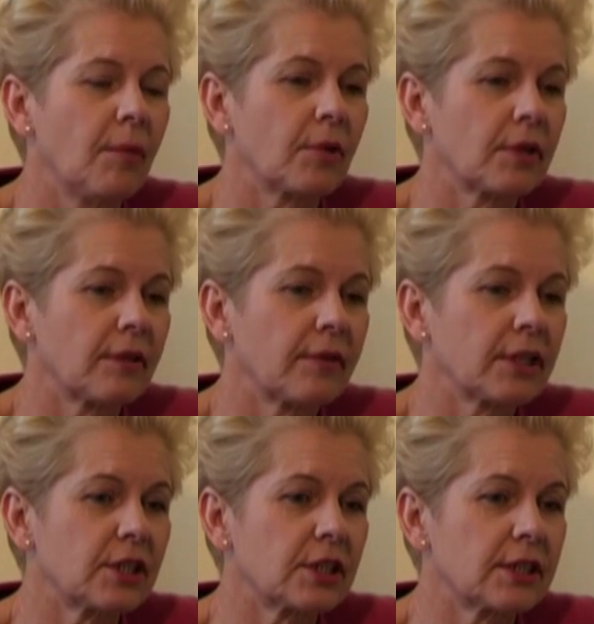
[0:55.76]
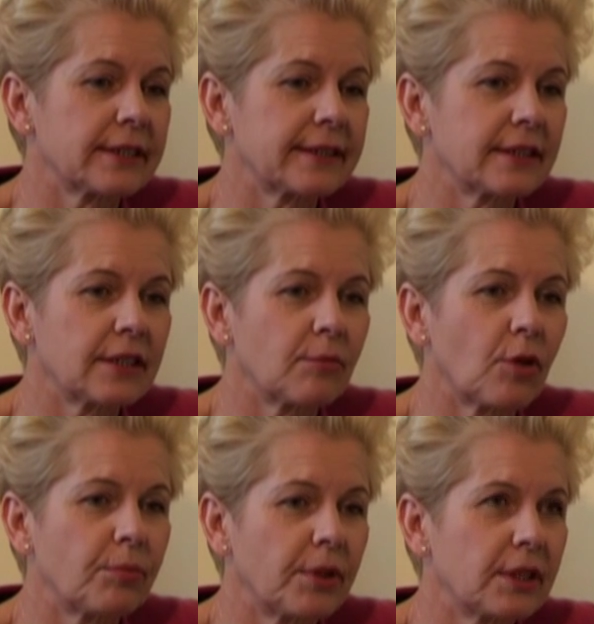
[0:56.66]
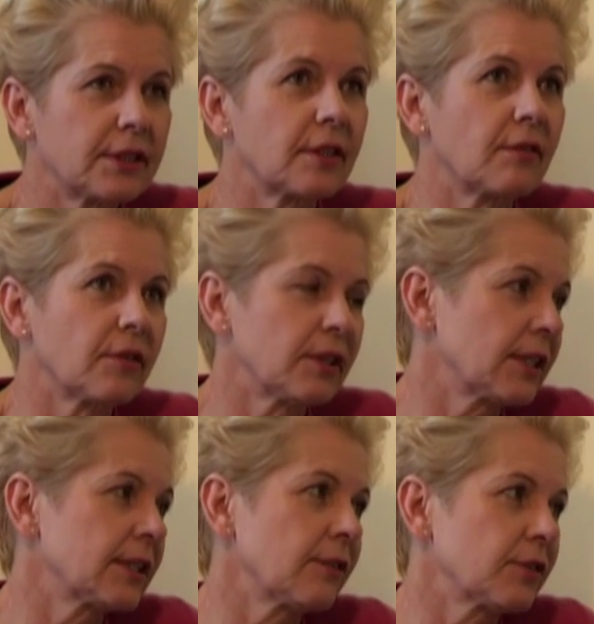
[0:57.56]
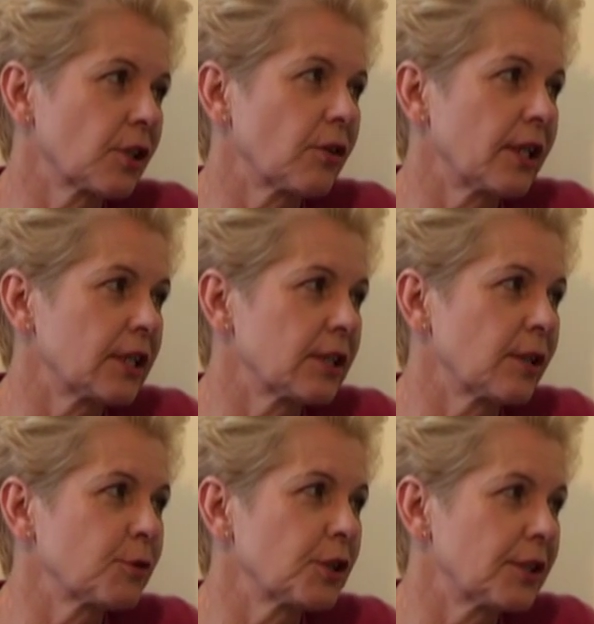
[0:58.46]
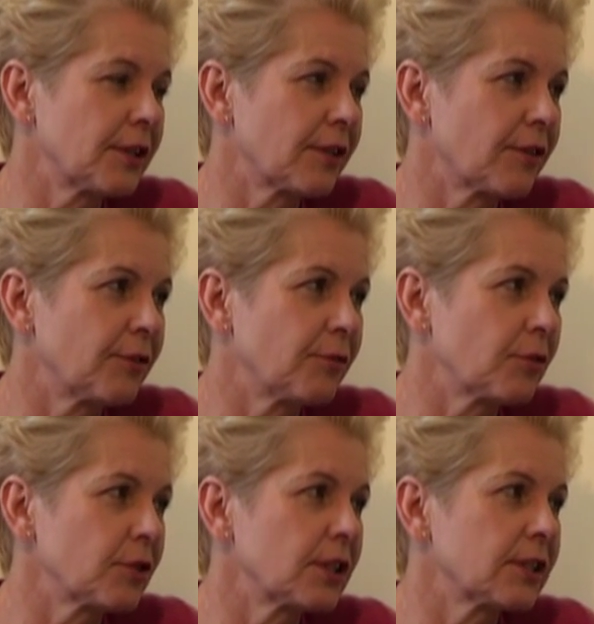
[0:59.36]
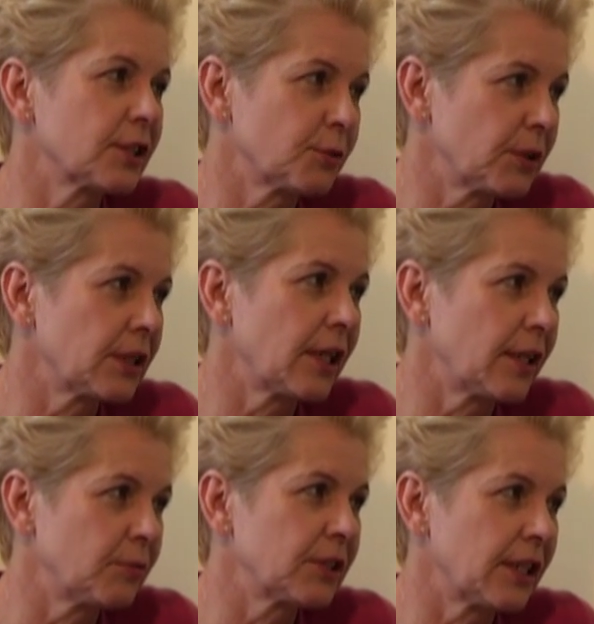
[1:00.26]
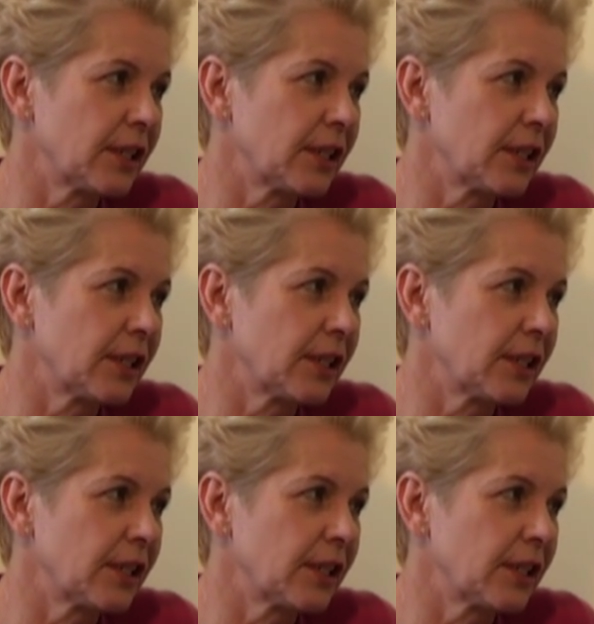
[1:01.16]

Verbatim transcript: ponieważ e, system opieki zdrowotnej zawsze kojarzy nam się tylko i wyłącznie ze szpitalem i z